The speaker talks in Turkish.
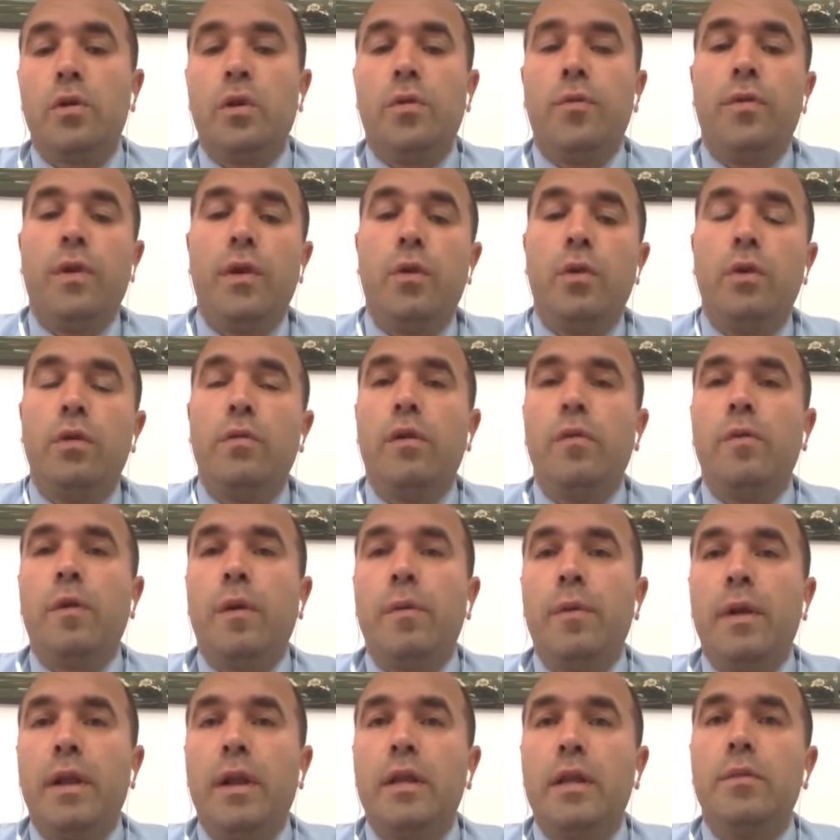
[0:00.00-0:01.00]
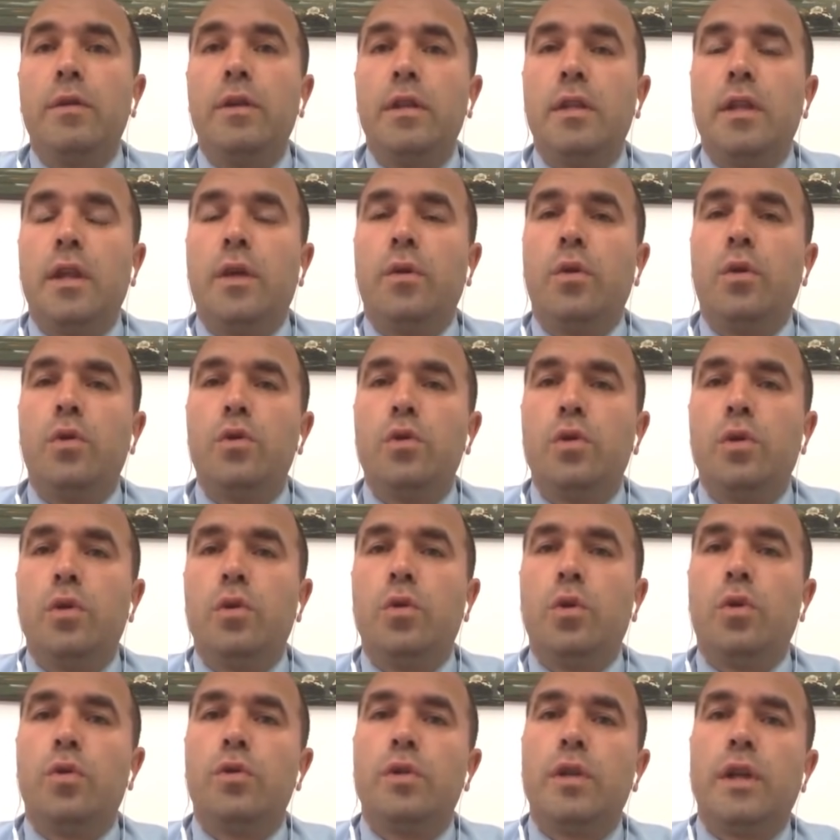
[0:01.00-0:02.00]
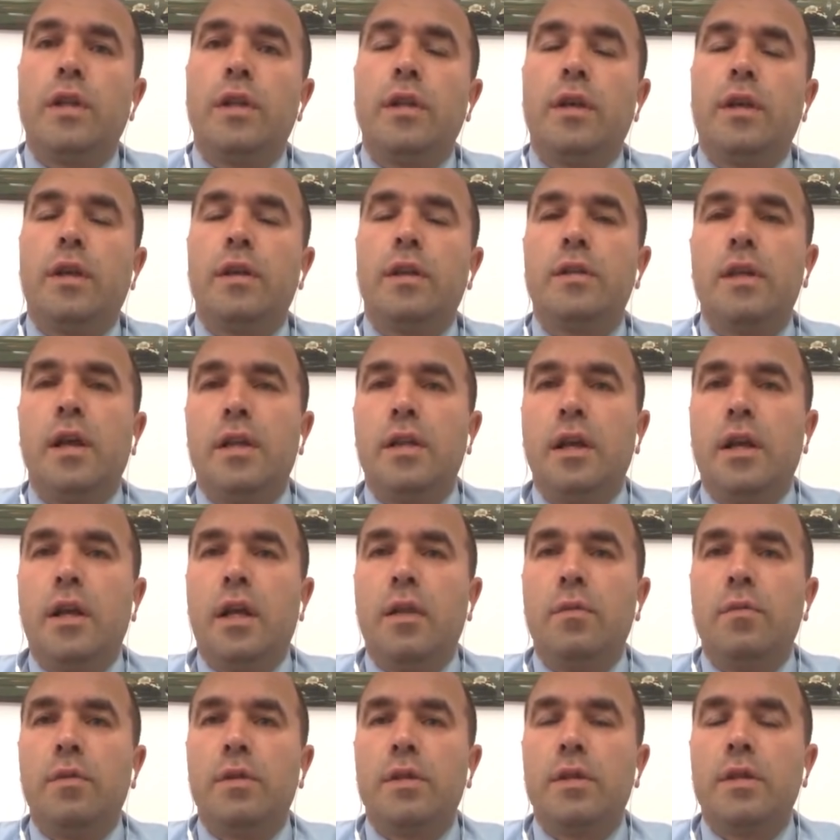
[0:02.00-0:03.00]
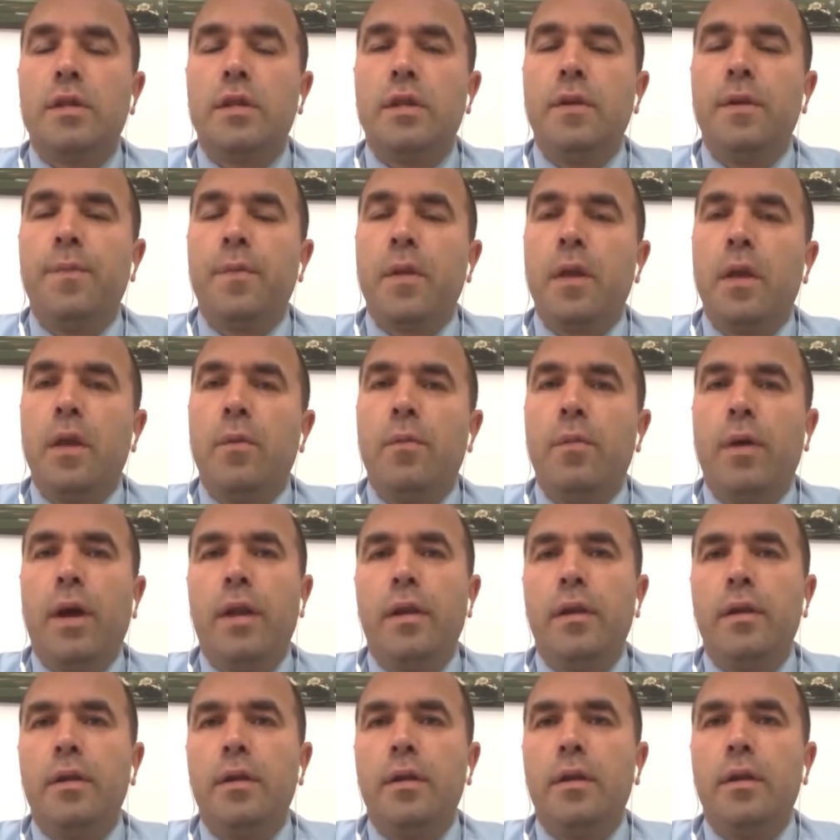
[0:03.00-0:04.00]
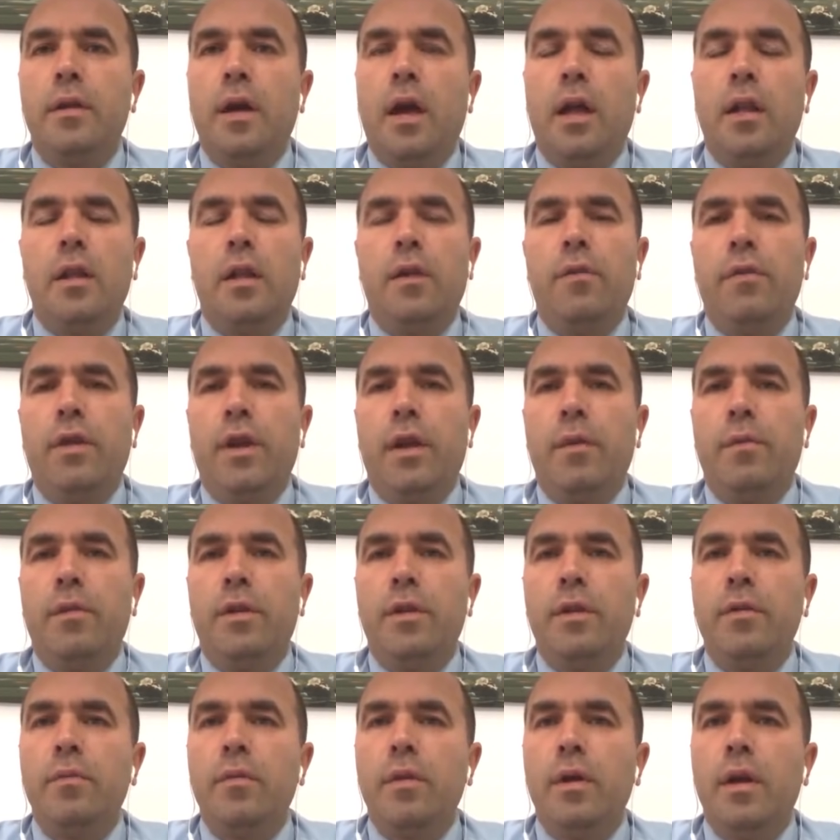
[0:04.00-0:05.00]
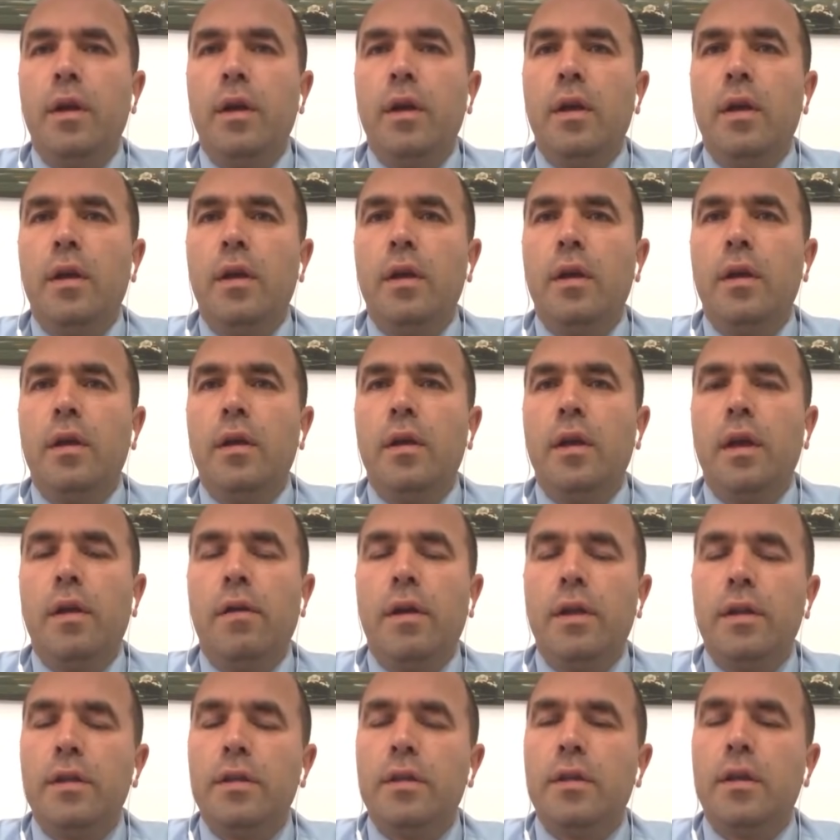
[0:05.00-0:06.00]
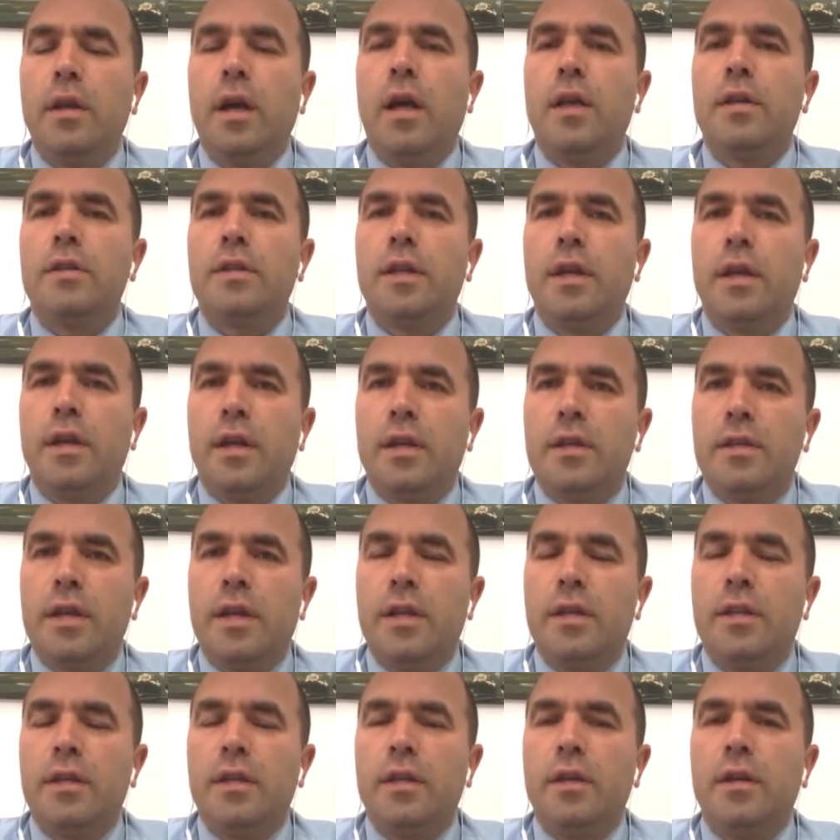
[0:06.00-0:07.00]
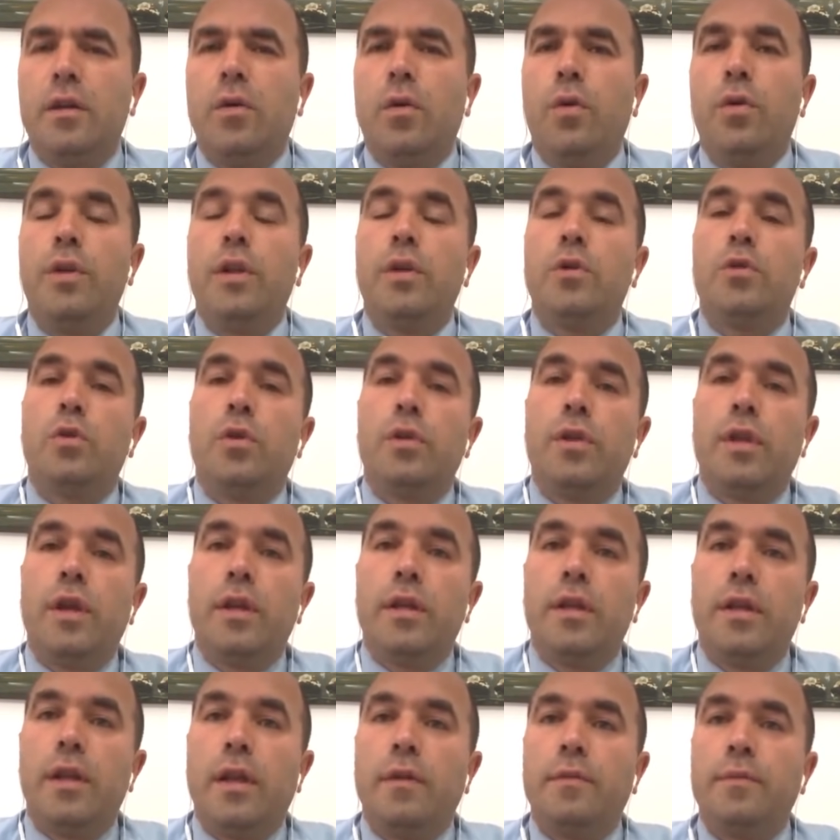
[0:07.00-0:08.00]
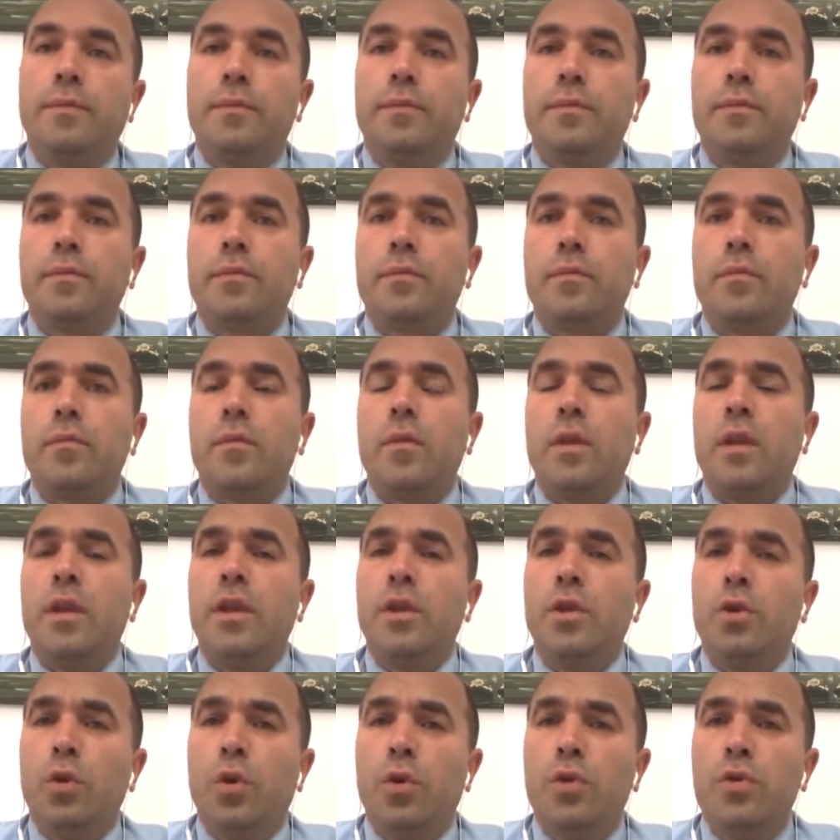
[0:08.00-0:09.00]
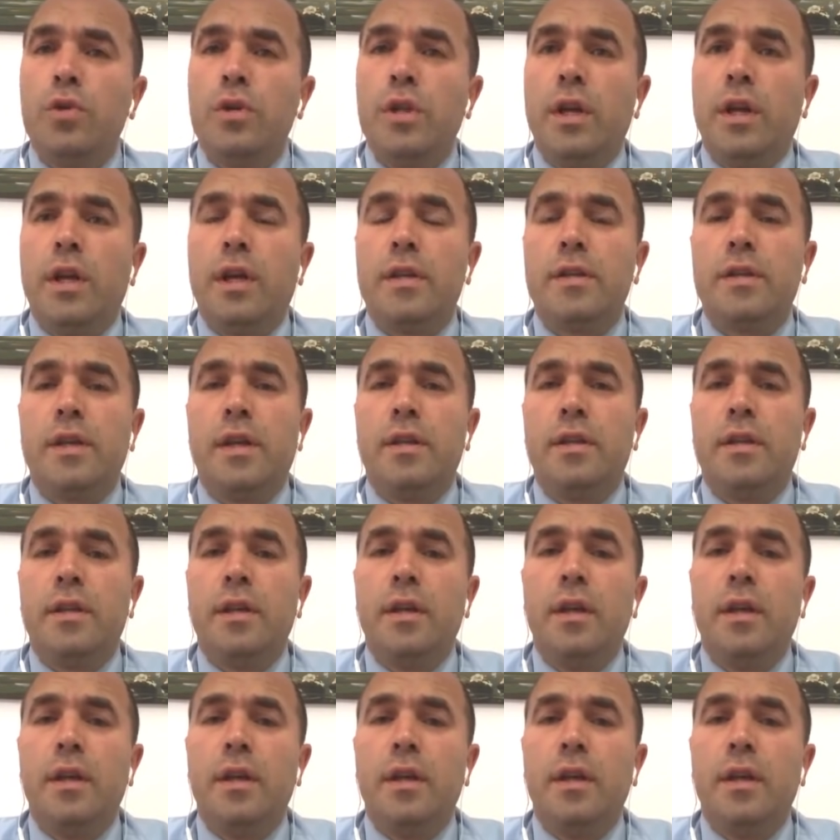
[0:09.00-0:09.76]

Fegüli ve Babel gibi iki tane oyuncunun 90 dakika sahada kalmasını ben e, anlam veremedim. E, evet Galatasaray kazandı. Oyuna sonradan giren iki oyuncuyla kazandı.